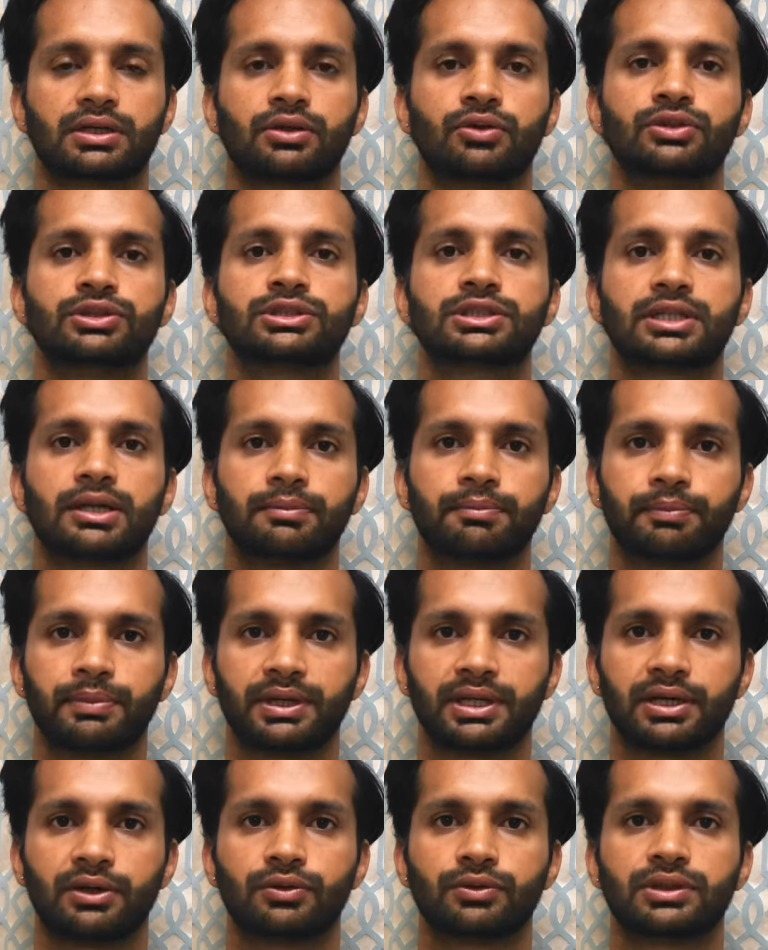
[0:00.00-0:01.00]
कुछ
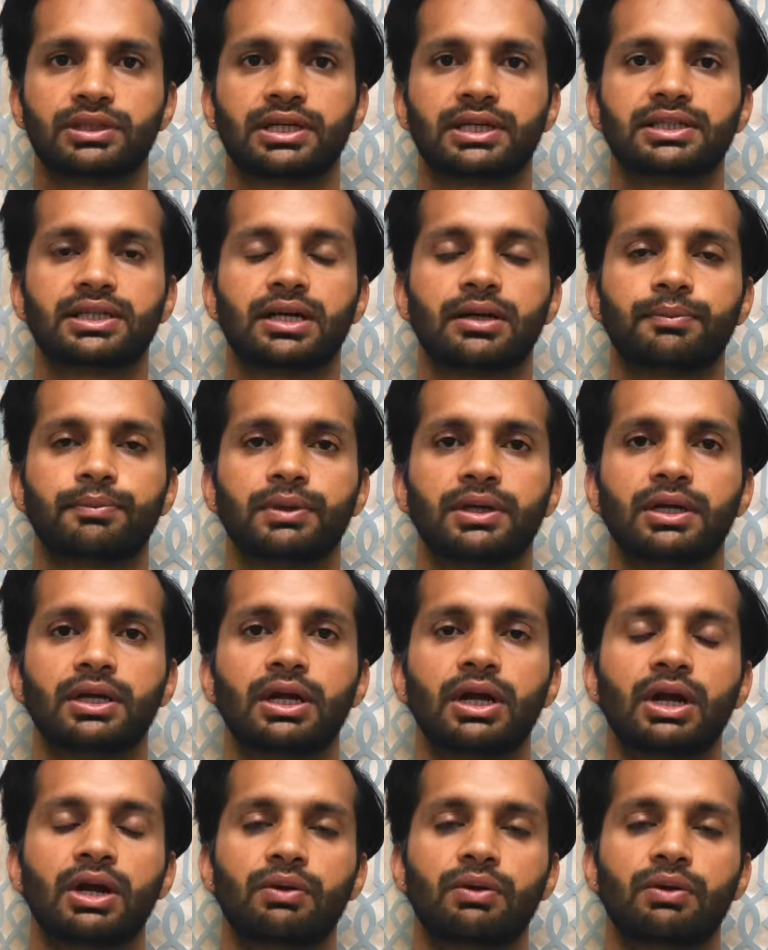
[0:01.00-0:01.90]
कंपनियां होती है जहाँ पे